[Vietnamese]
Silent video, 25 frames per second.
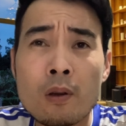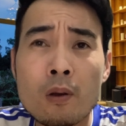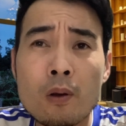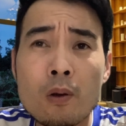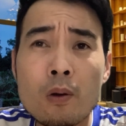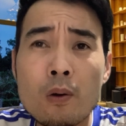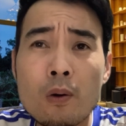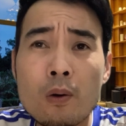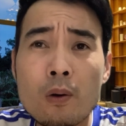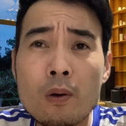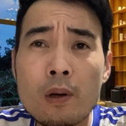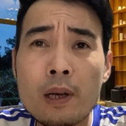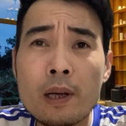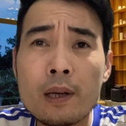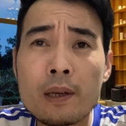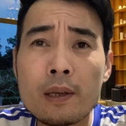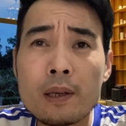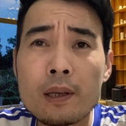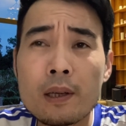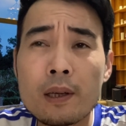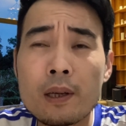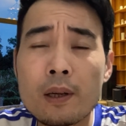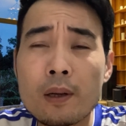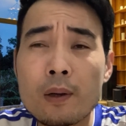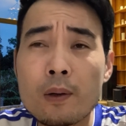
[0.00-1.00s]
cô lên
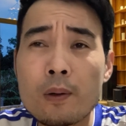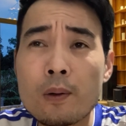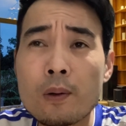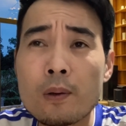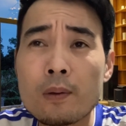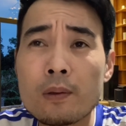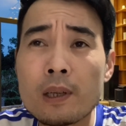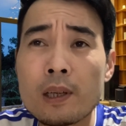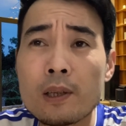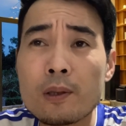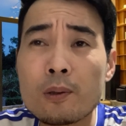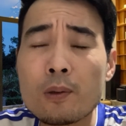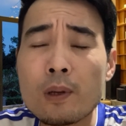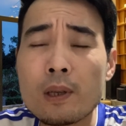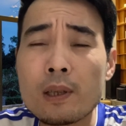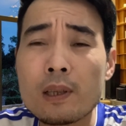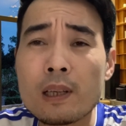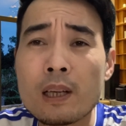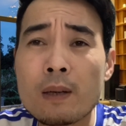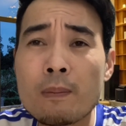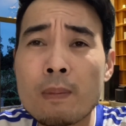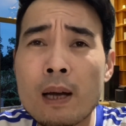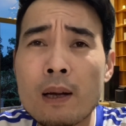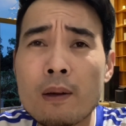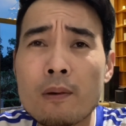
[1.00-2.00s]
thì cô diễn xuất thì
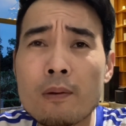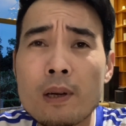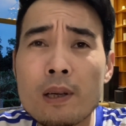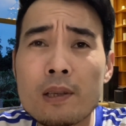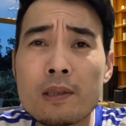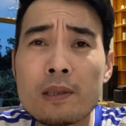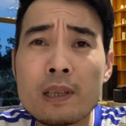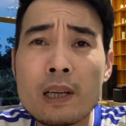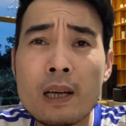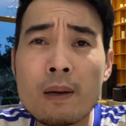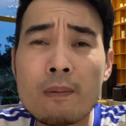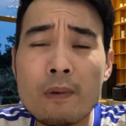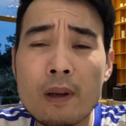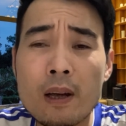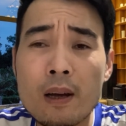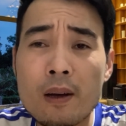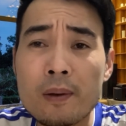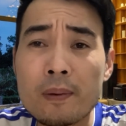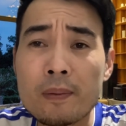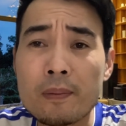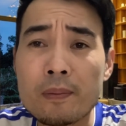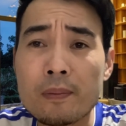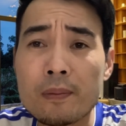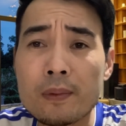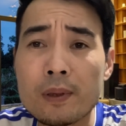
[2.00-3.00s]
các bạn cũng đã xem phải
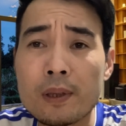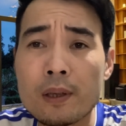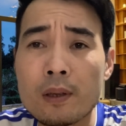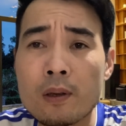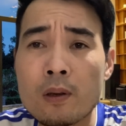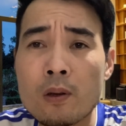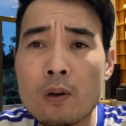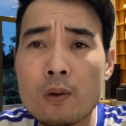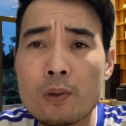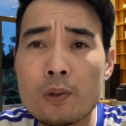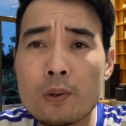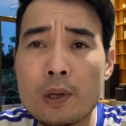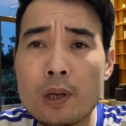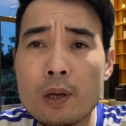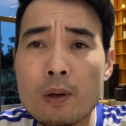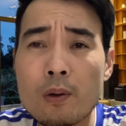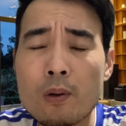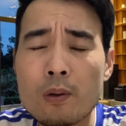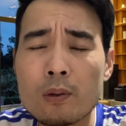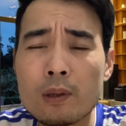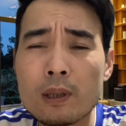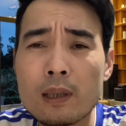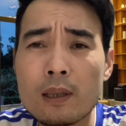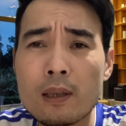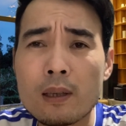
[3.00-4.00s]
không thì cô chủ yếu
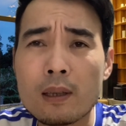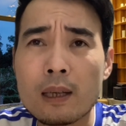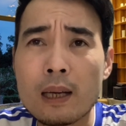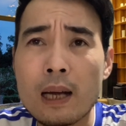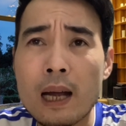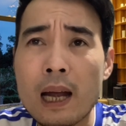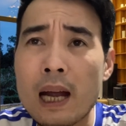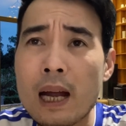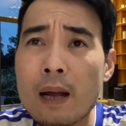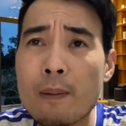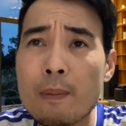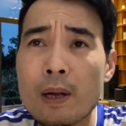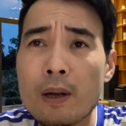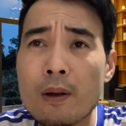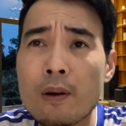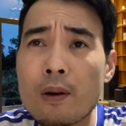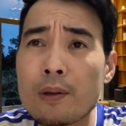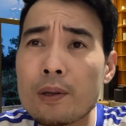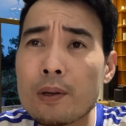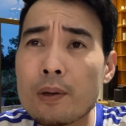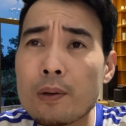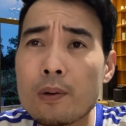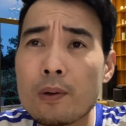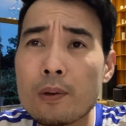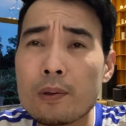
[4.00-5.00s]
cô thơ ca mới gọi
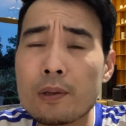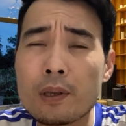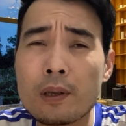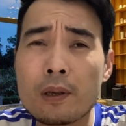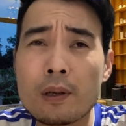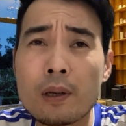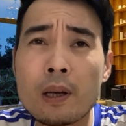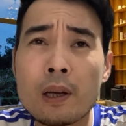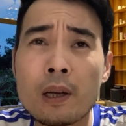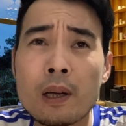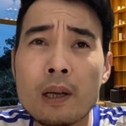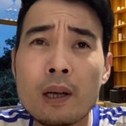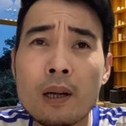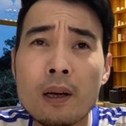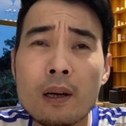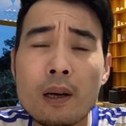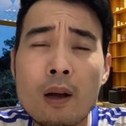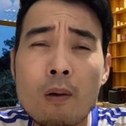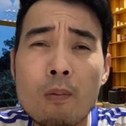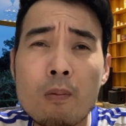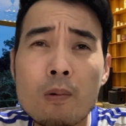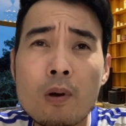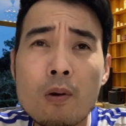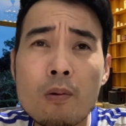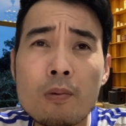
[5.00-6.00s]
cho cô chỉ
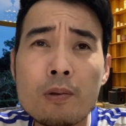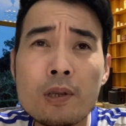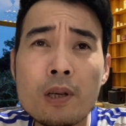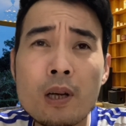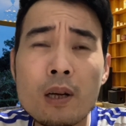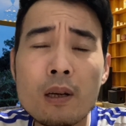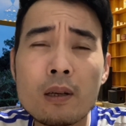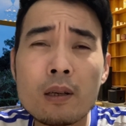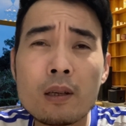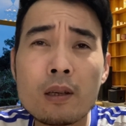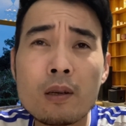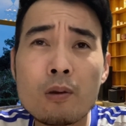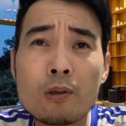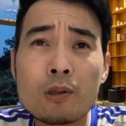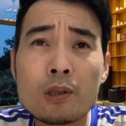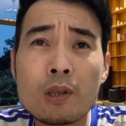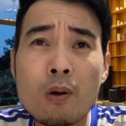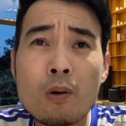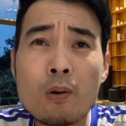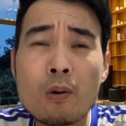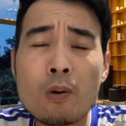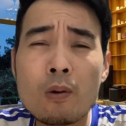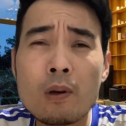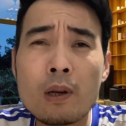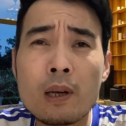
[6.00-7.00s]
đọc câu trước cái câu
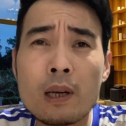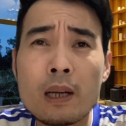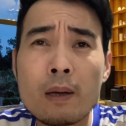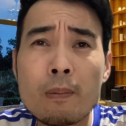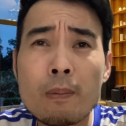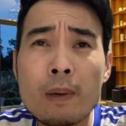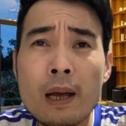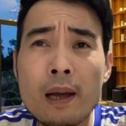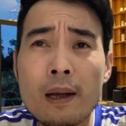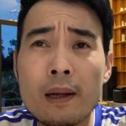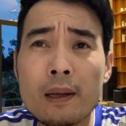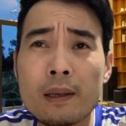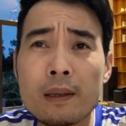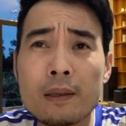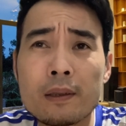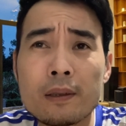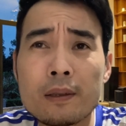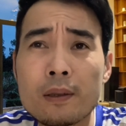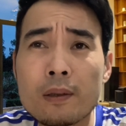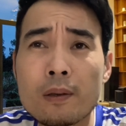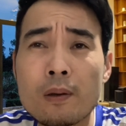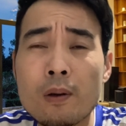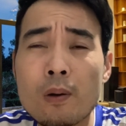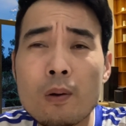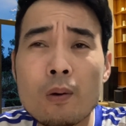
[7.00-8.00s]
sau cô lại liếm lại
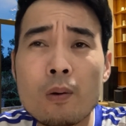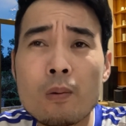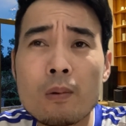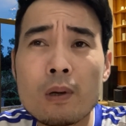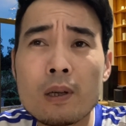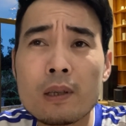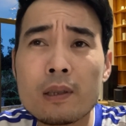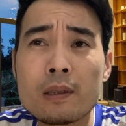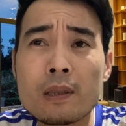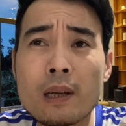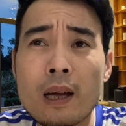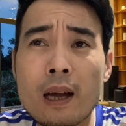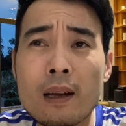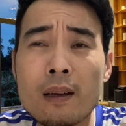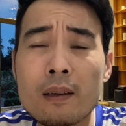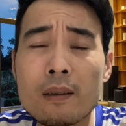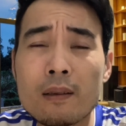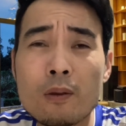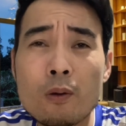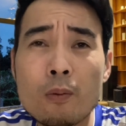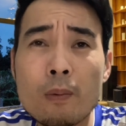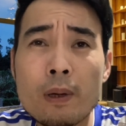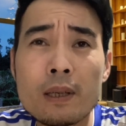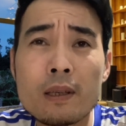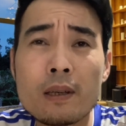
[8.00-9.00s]
chứ cô cũng chả
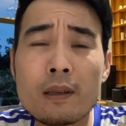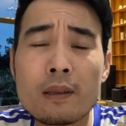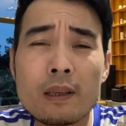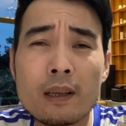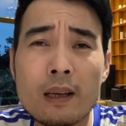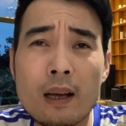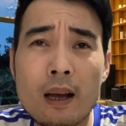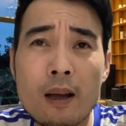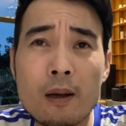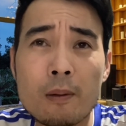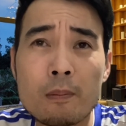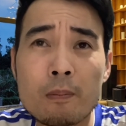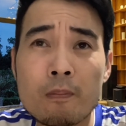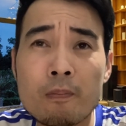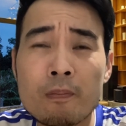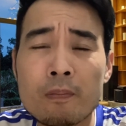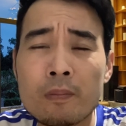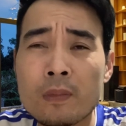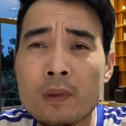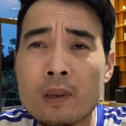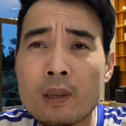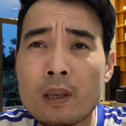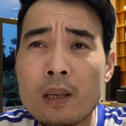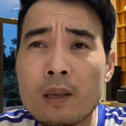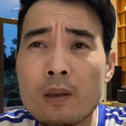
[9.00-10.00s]
giúp ích được gì cả
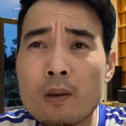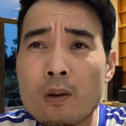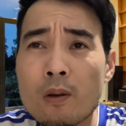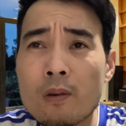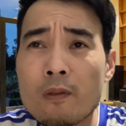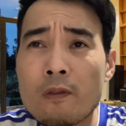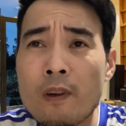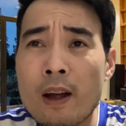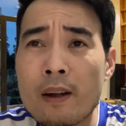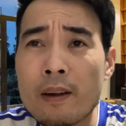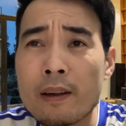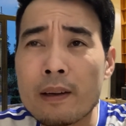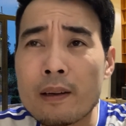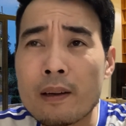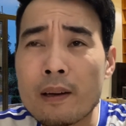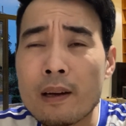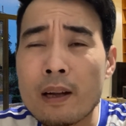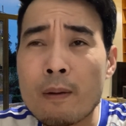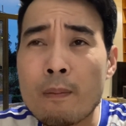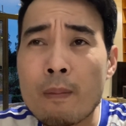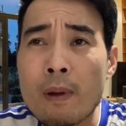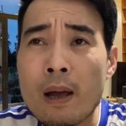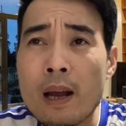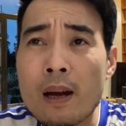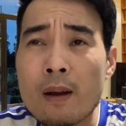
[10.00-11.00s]
nên cô vào cái
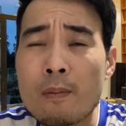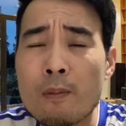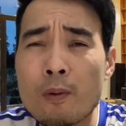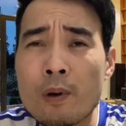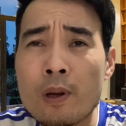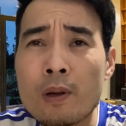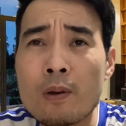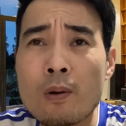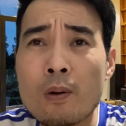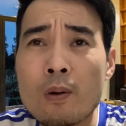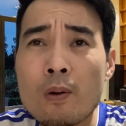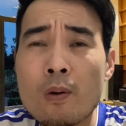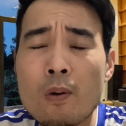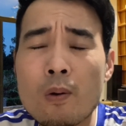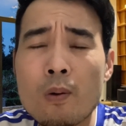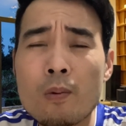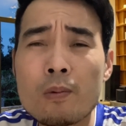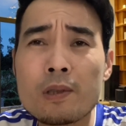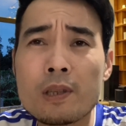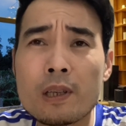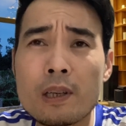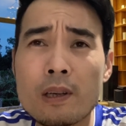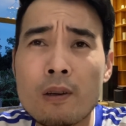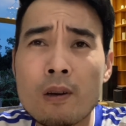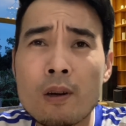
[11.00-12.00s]
drama này mục đích của cô cũng
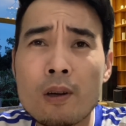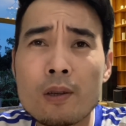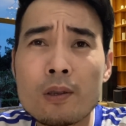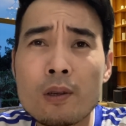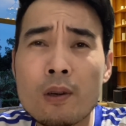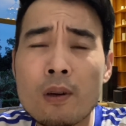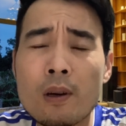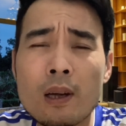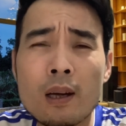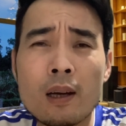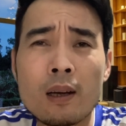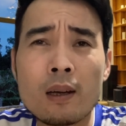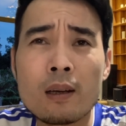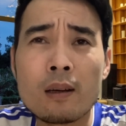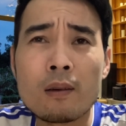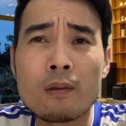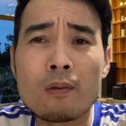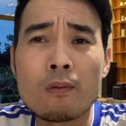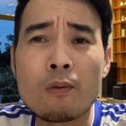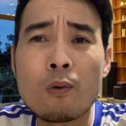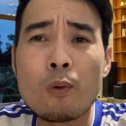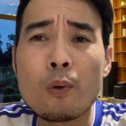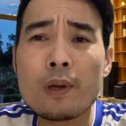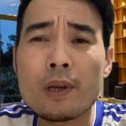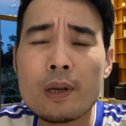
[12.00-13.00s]
chỉ gọi cho là
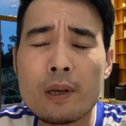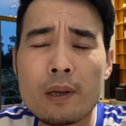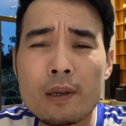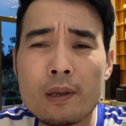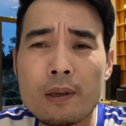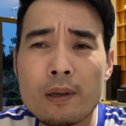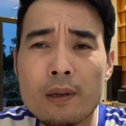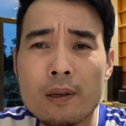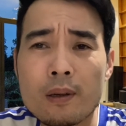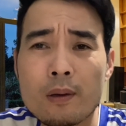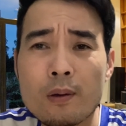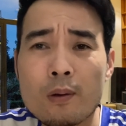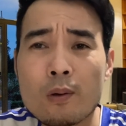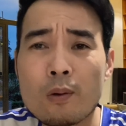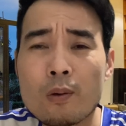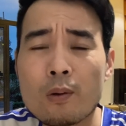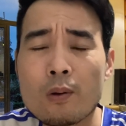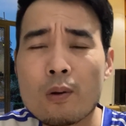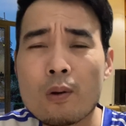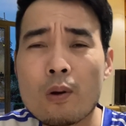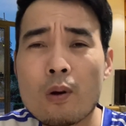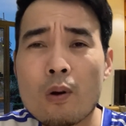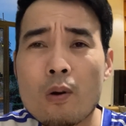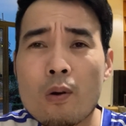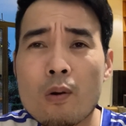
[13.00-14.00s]
vui thôi cũng
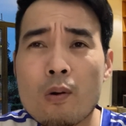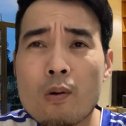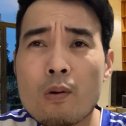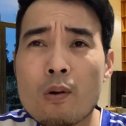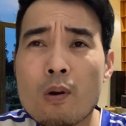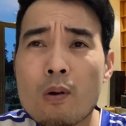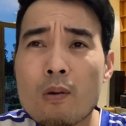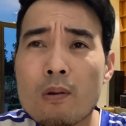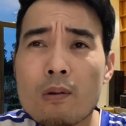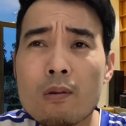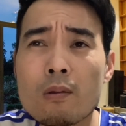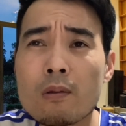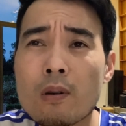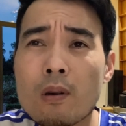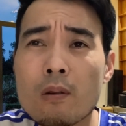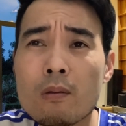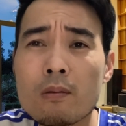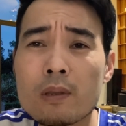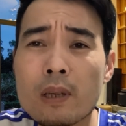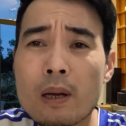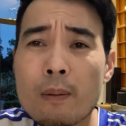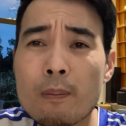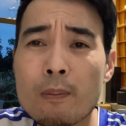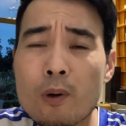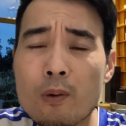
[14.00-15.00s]
cô cũng không không
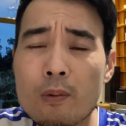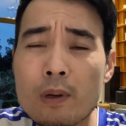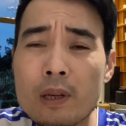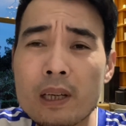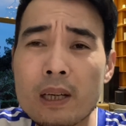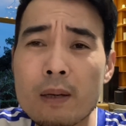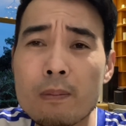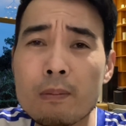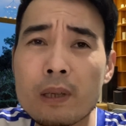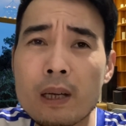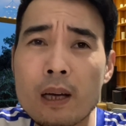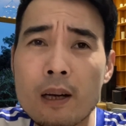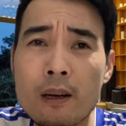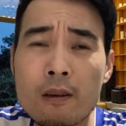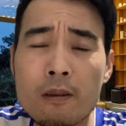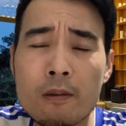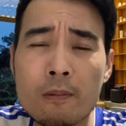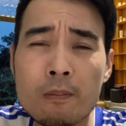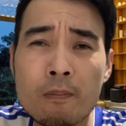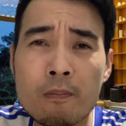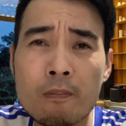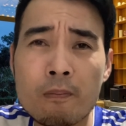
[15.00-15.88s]
không nhằm mục đích kiếm tiền đâu